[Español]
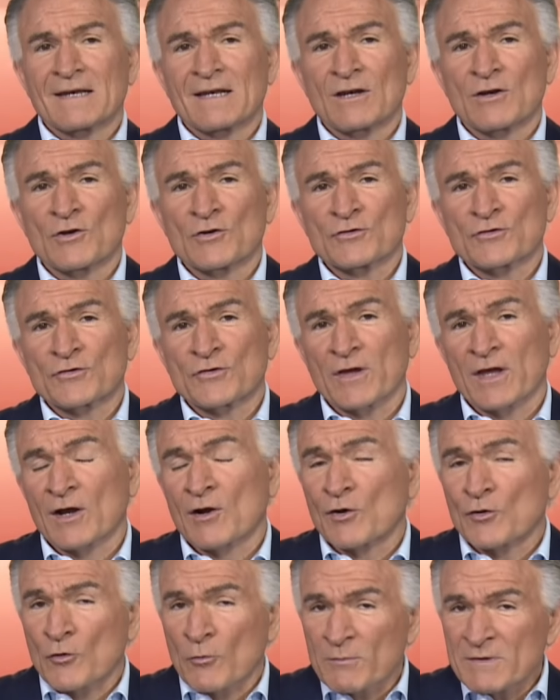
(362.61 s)
los
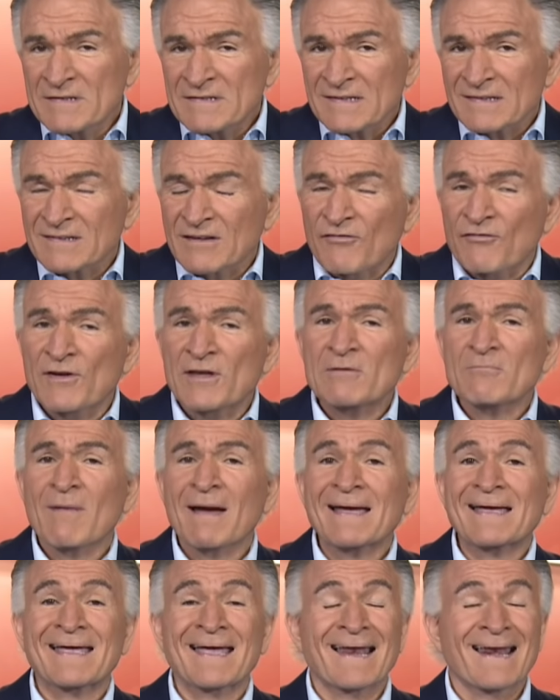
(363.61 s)
economistas
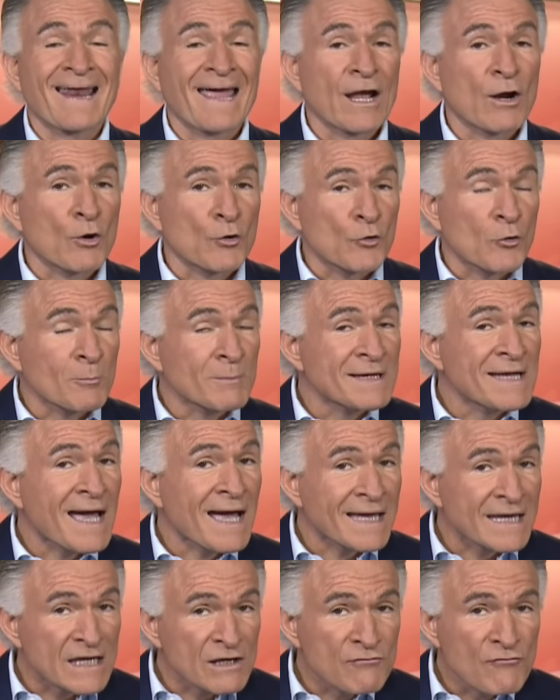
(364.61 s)
afirman que la
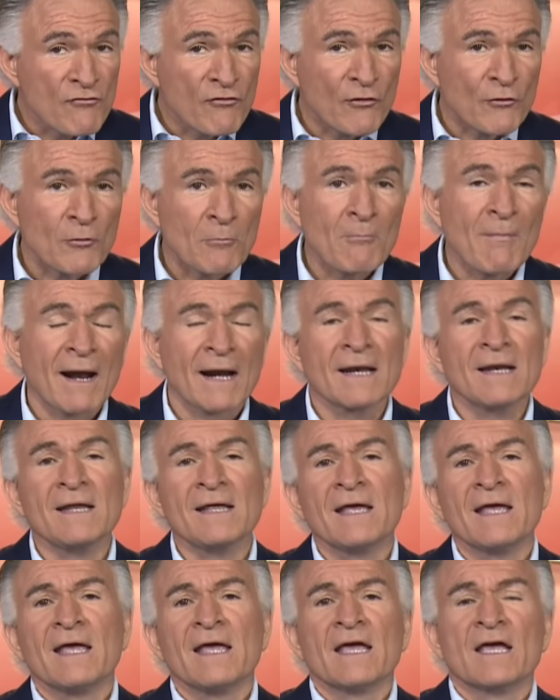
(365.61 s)
economía informal
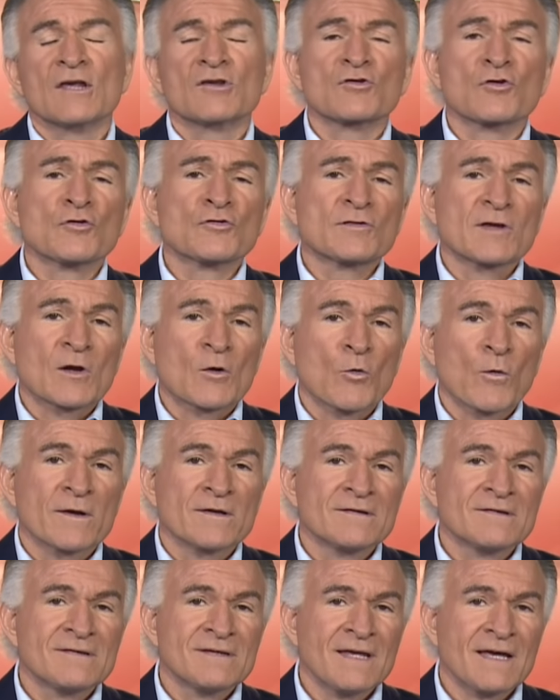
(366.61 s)
es
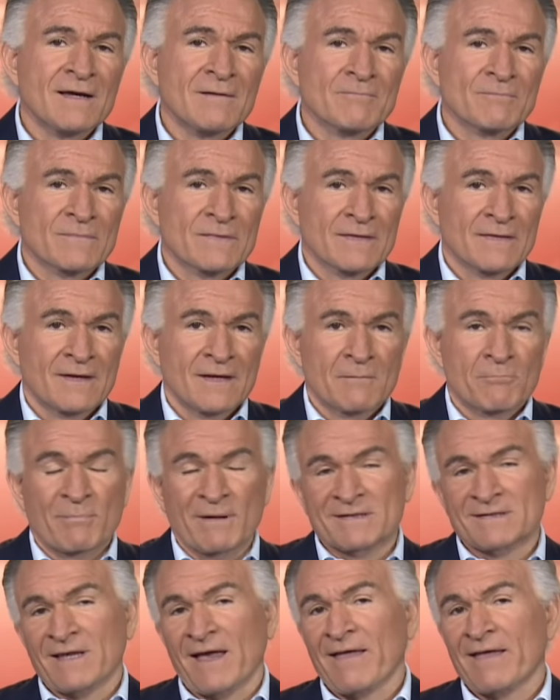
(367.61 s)
consecuencia de
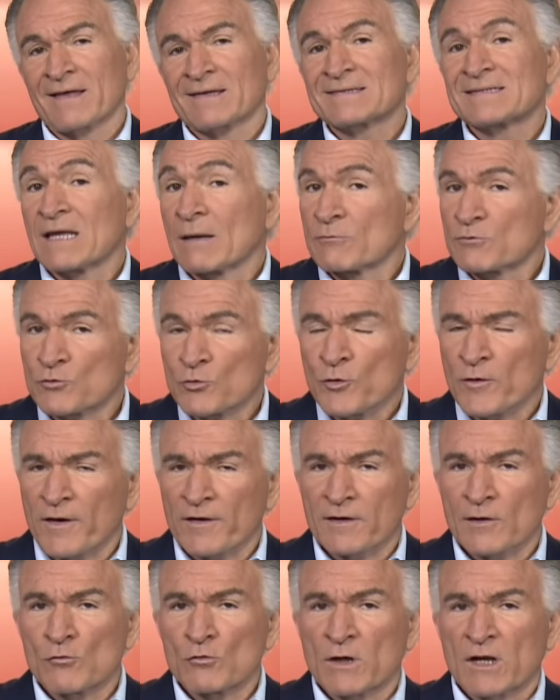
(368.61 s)
pesadas y
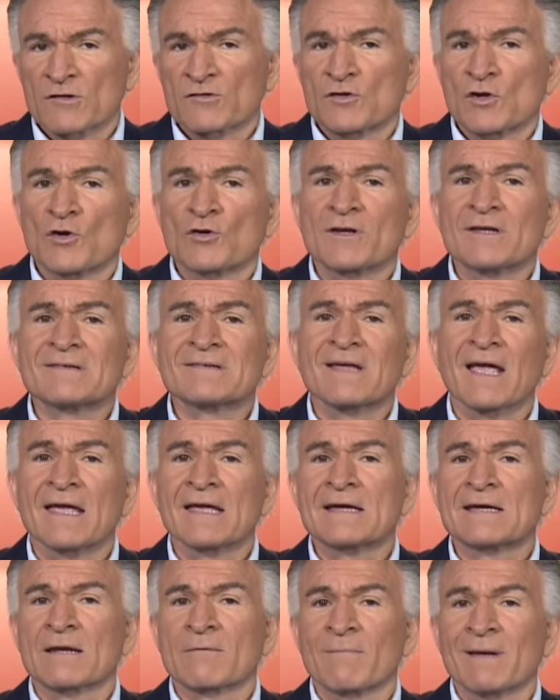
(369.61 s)
absurdas regulaciones que
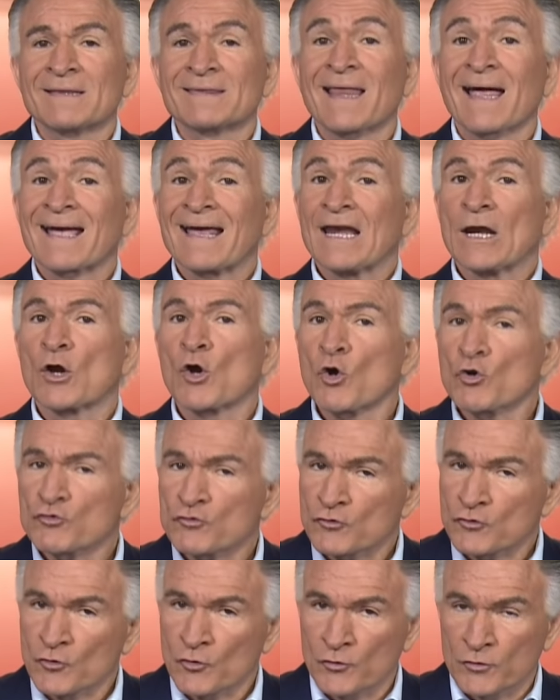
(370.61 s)
incrementan el
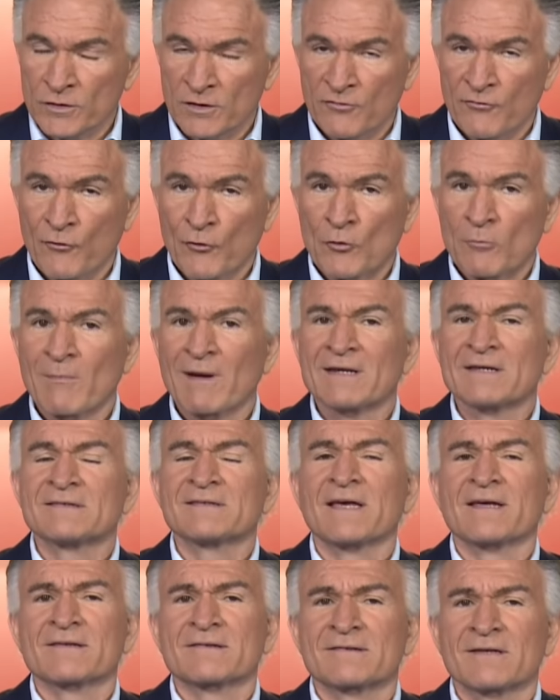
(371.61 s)
costo de
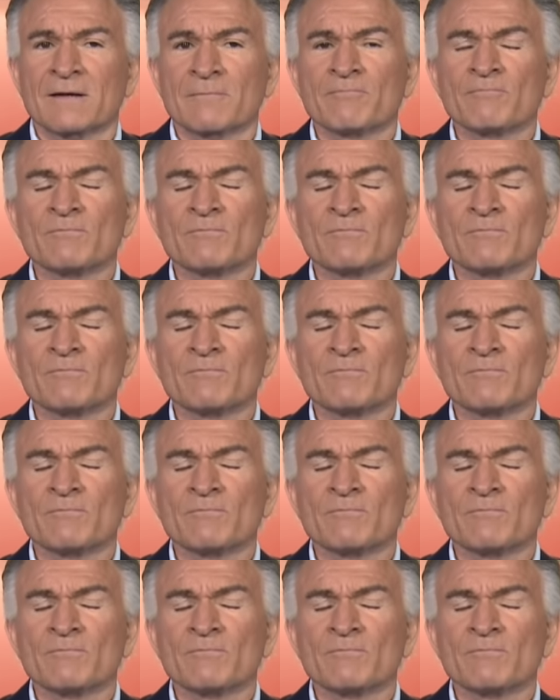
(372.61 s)
formalizarse.